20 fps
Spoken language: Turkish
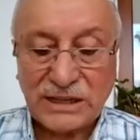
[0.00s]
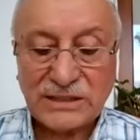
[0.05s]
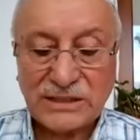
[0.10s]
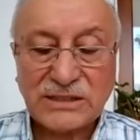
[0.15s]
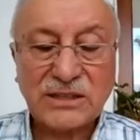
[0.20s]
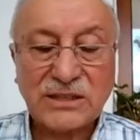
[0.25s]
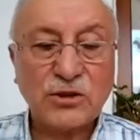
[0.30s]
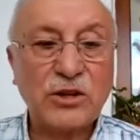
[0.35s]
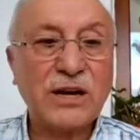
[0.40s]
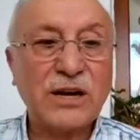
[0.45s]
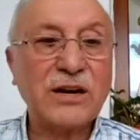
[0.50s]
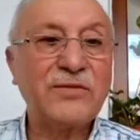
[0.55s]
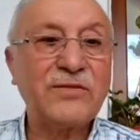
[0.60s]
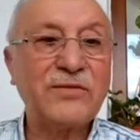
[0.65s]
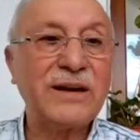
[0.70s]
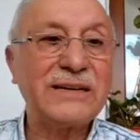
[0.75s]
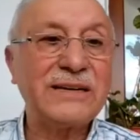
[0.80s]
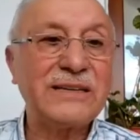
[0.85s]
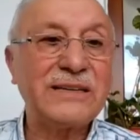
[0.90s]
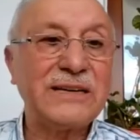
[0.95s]
eseri olarak
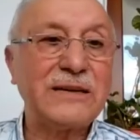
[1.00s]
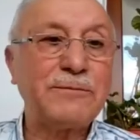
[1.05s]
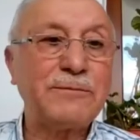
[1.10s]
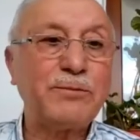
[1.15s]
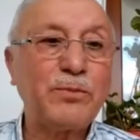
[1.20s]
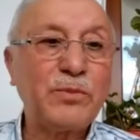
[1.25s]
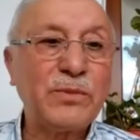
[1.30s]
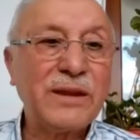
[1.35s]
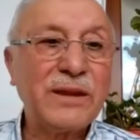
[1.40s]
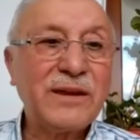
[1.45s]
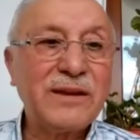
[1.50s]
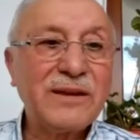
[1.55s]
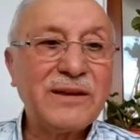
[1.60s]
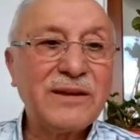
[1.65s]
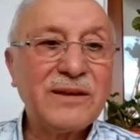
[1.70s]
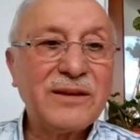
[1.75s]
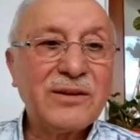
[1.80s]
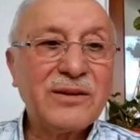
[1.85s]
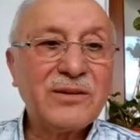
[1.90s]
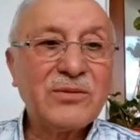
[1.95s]
verdiğim
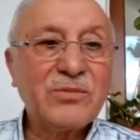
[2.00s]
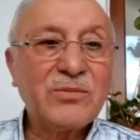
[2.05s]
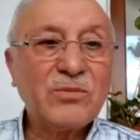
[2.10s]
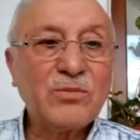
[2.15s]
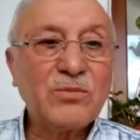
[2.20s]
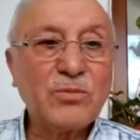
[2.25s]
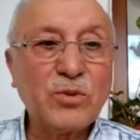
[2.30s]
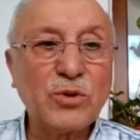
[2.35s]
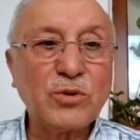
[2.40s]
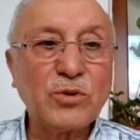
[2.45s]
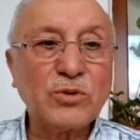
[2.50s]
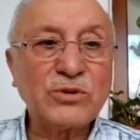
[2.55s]
bu